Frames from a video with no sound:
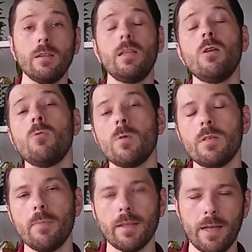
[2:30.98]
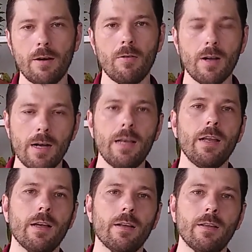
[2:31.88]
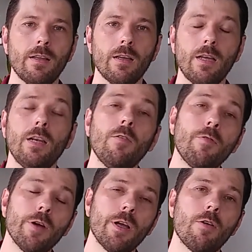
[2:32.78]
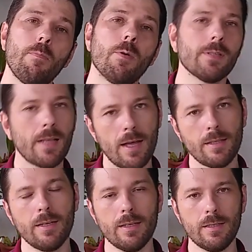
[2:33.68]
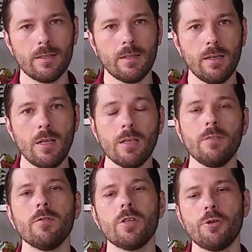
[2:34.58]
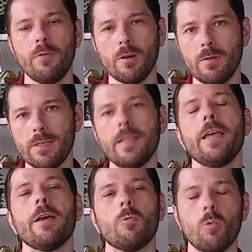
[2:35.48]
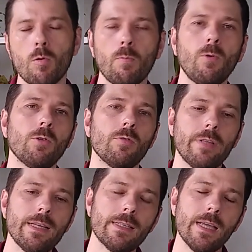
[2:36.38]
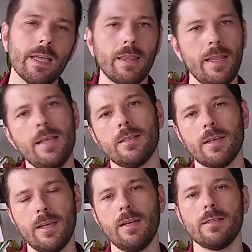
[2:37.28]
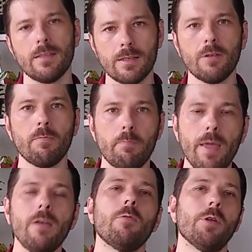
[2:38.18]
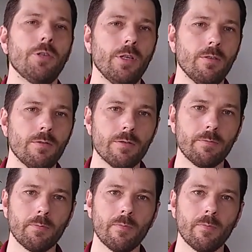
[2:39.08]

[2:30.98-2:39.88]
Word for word: Não use matéria orgânica que não foi compostada antes. Se você tiver um esterco, um composto, tenha certeza que eles estão bem curtidos.